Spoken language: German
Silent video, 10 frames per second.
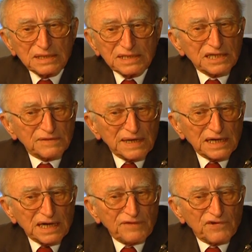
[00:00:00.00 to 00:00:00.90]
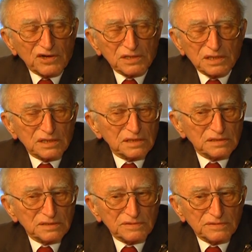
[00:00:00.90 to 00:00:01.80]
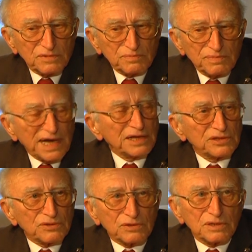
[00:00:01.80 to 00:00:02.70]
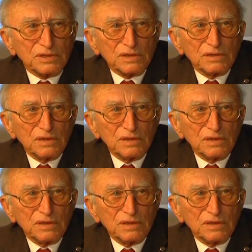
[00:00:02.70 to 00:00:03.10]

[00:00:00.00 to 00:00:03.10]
das war einfach äh, beeindruckend.